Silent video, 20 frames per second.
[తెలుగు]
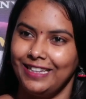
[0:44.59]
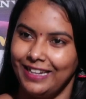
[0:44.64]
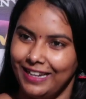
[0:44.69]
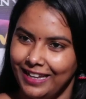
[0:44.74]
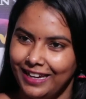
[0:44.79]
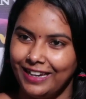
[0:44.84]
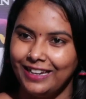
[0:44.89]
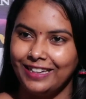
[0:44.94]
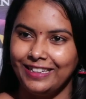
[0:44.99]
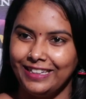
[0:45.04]

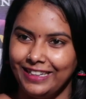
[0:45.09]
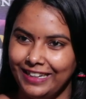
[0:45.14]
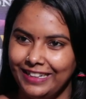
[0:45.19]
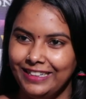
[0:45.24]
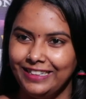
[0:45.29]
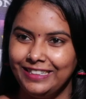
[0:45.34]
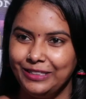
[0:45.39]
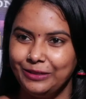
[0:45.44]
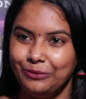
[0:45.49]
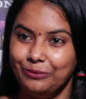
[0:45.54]
ఎలా
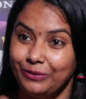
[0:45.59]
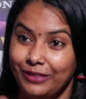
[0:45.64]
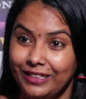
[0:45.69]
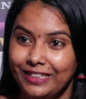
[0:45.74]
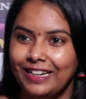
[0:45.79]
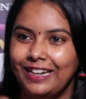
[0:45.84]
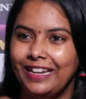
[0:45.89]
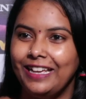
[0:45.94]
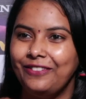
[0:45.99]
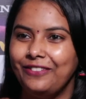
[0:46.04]
ఏంటి
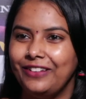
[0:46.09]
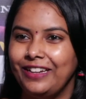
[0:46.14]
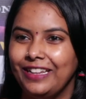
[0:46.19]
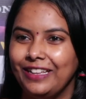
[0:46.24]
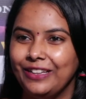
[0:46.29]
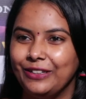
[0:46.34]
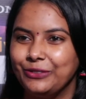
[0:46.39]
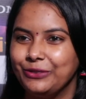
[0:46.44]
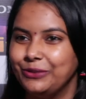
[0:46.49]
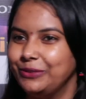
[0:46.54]
మీరు ఎలా
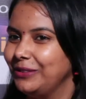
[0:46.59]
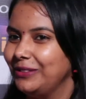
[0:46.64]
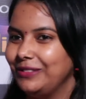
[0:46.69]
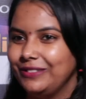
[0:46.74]
వెళ్ళారు